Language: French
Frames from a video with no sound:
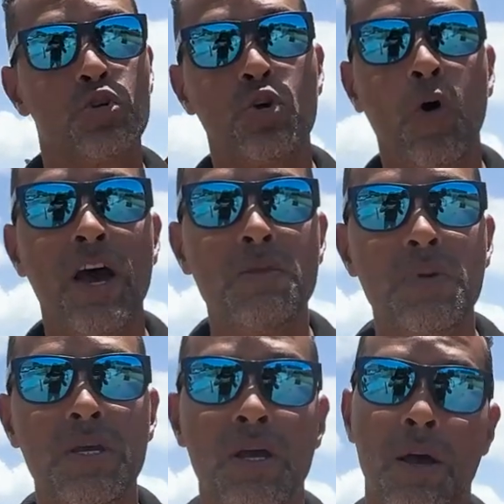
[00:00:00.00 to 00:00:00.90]
seront
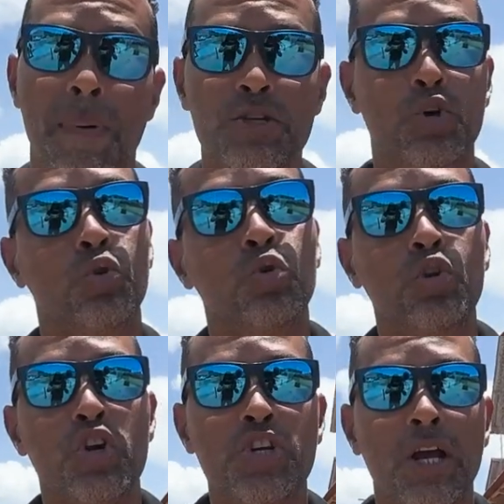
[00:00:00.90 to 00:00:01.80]
ennemies parce que tout
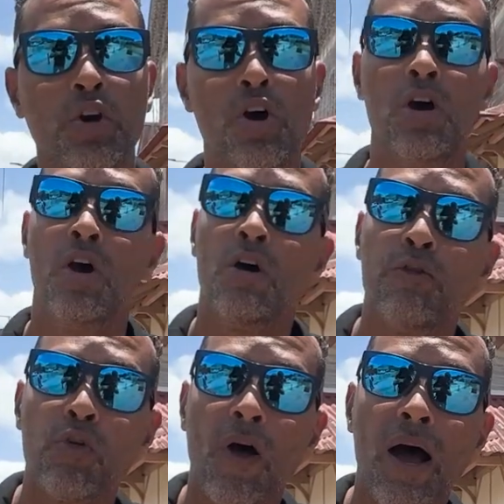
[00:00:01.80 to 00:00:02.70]
un chacun
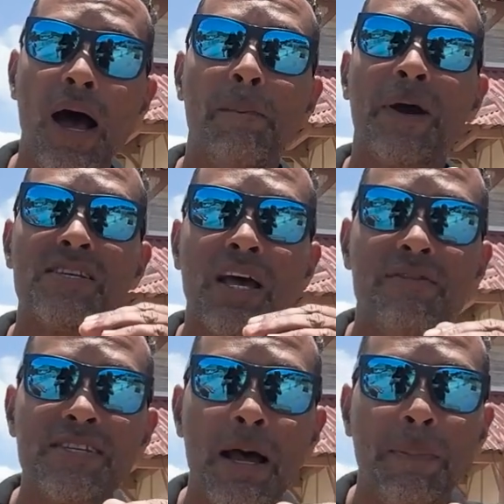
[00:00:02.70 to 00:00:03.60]
voudra
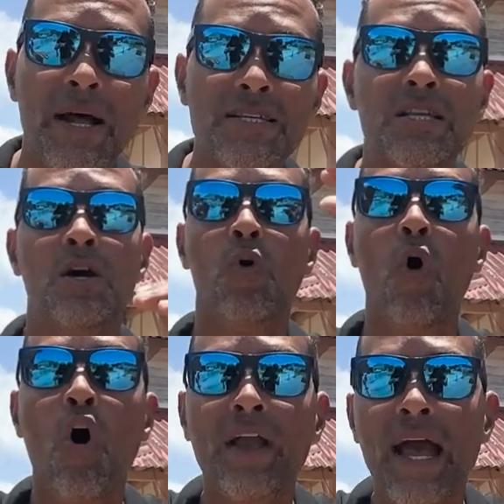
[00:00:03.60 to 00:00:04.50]
préserver sa place
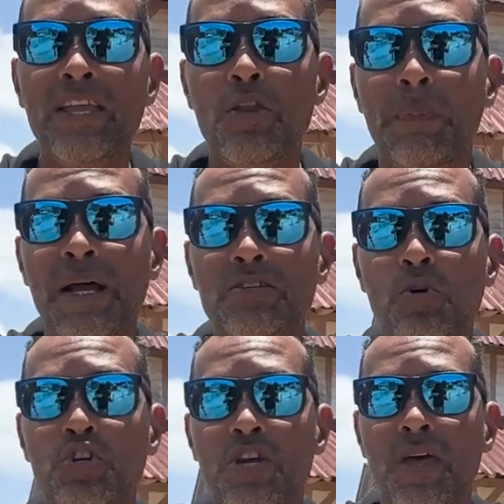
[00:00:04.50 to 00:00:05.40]
pour regagner une place
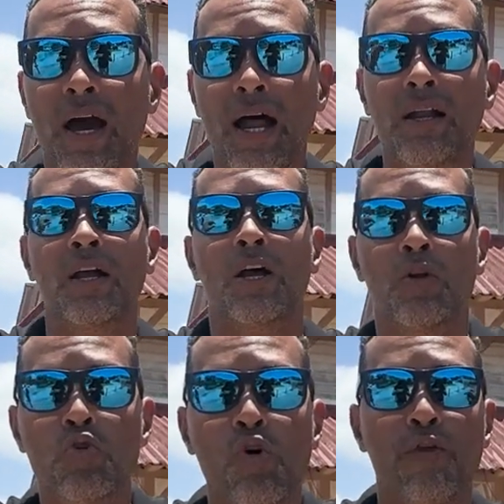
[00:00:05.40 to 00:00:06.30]
au général.
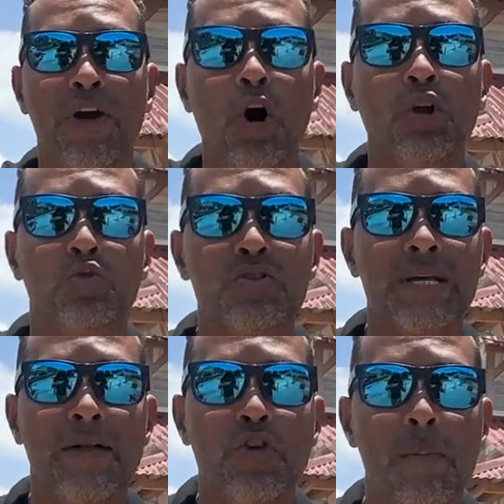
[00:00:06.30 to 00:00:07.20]
Nous verrons tout
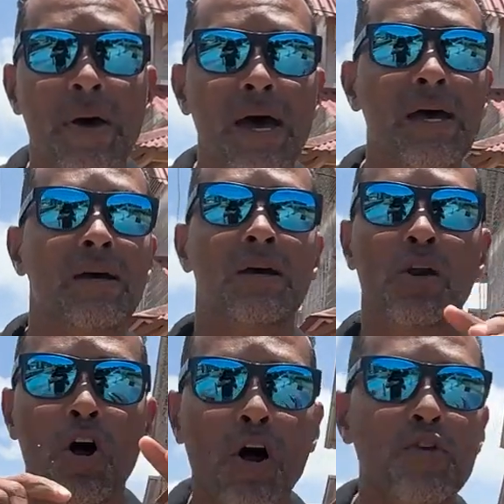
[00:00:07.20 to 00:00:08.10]
ça demain
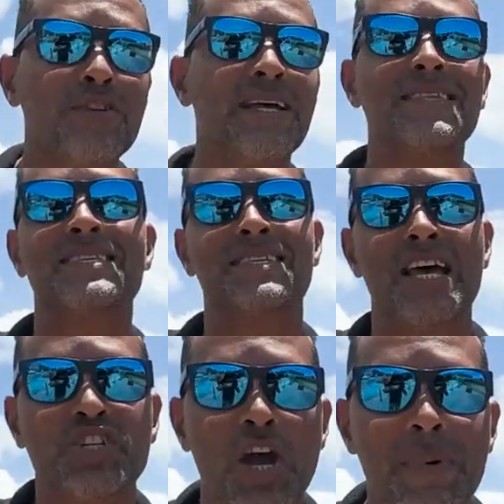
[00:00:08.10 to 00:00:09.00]
lors de
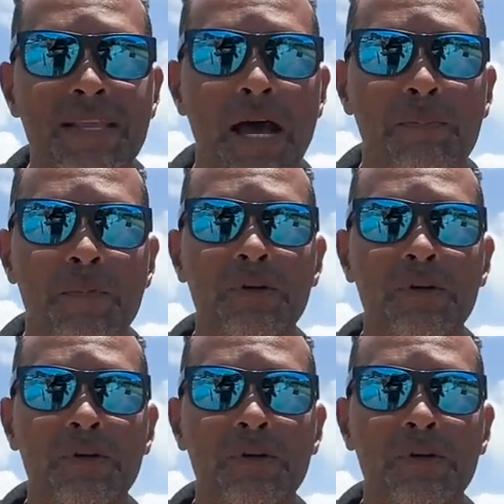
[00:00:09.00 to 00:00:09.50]
cette septième étape.